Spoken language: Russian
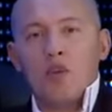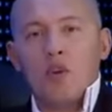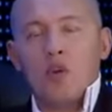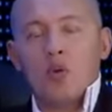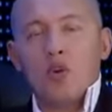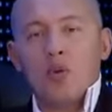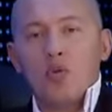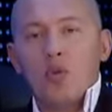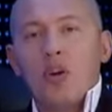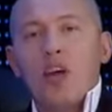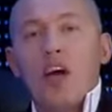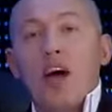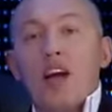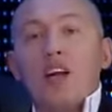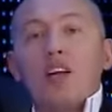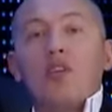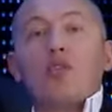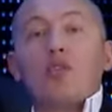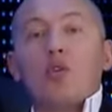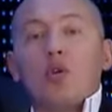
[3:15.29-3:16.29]
У него
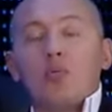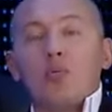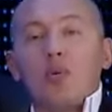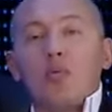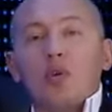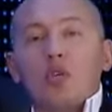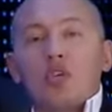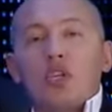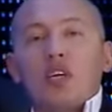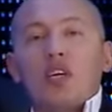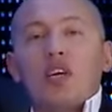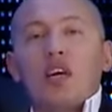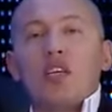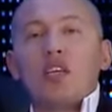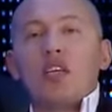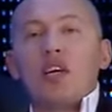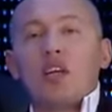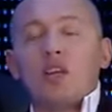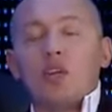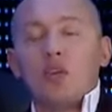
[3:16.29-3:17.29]
реально, вот он бы, может, и
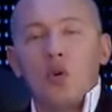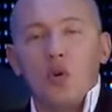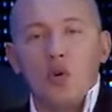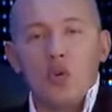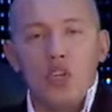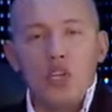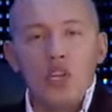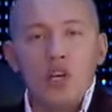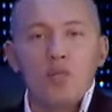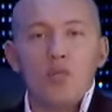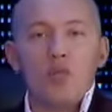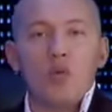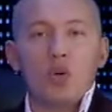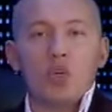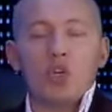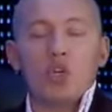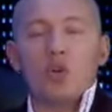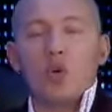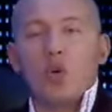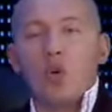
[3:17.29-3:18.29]
хотел, но он не
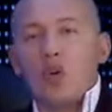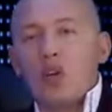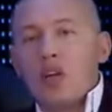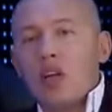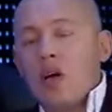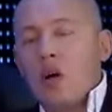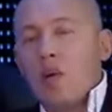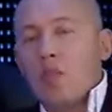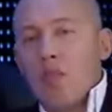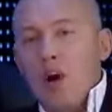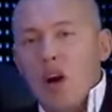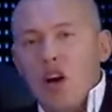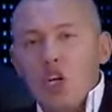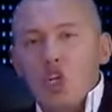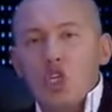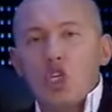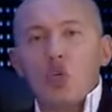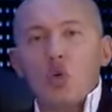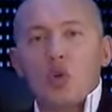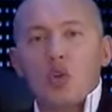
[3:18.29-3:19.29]
может. Он
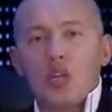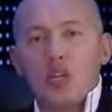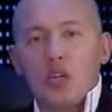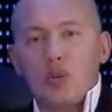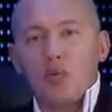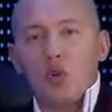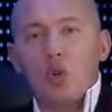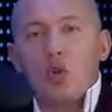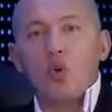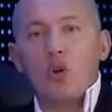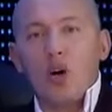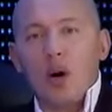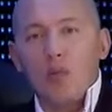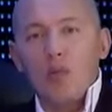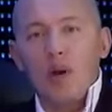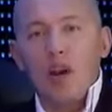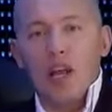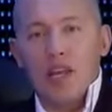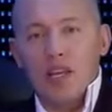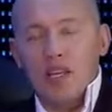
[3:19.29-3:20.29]
поражен этим
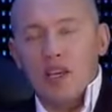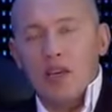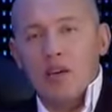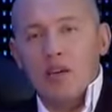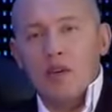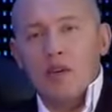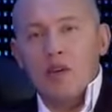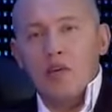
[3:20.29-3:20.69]
духом лени.